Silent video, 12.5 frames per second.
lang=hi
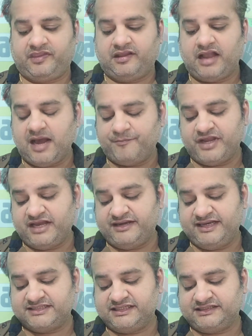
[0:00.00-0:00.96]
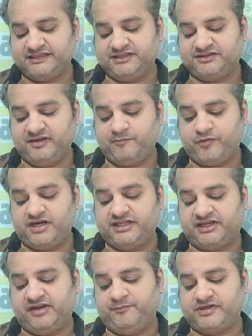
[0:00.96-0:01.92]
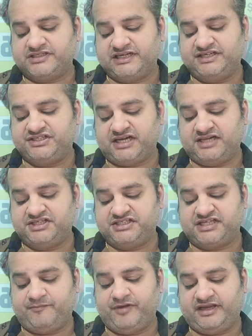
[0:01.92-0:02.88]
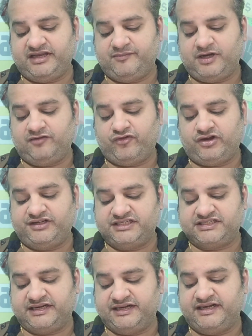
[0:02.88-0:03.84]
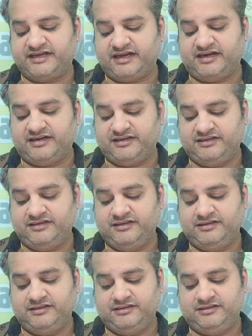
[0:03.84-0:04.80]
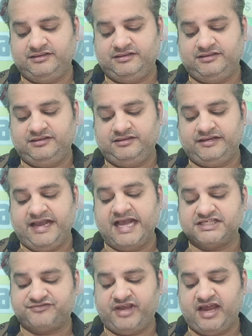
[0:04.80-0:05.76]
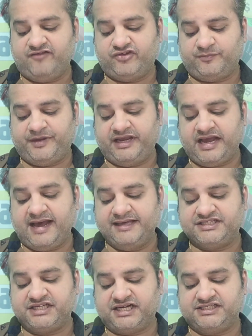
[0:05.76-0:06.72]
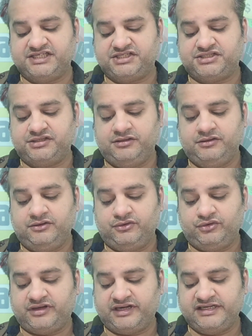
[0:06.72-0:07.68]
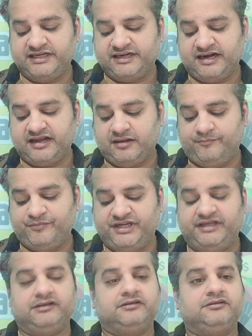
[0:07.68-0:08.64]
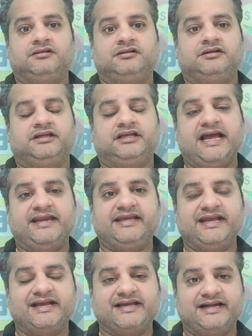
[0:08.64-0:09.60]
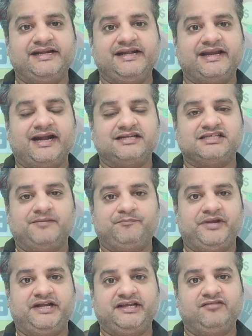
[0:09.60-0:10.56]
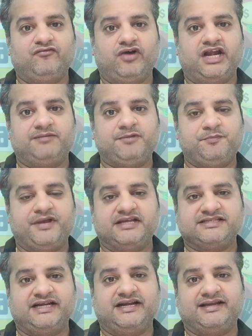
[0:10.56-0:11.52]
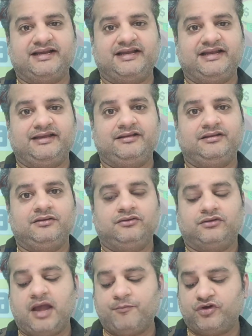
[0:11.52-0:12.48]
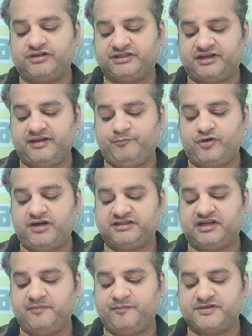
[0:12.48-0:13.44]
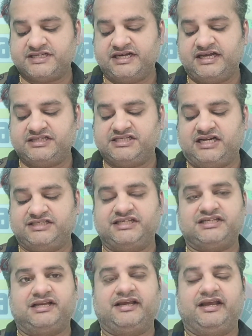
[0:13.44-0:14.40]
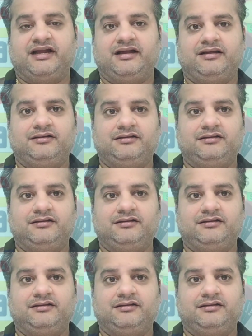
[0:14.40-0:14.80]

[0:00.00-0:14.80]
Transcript: आप यहां देख सकते हैं थ्री पॉइंट थ्री परसेंट चार्जेस एप्लीकेबल फॉर दिस क्रेडिट कार्ड एज वी हैव टू पे हाई चार्जेस टू क्रेडिट कार्ड कंपनी यानी कि क्रेडिट कार्ड से आप पेटीएम वॉलेट में पैसे ऐड करेंगे तो आपको थ्री पॉइंट थ्री परसेंट का चार्जेस लगेगा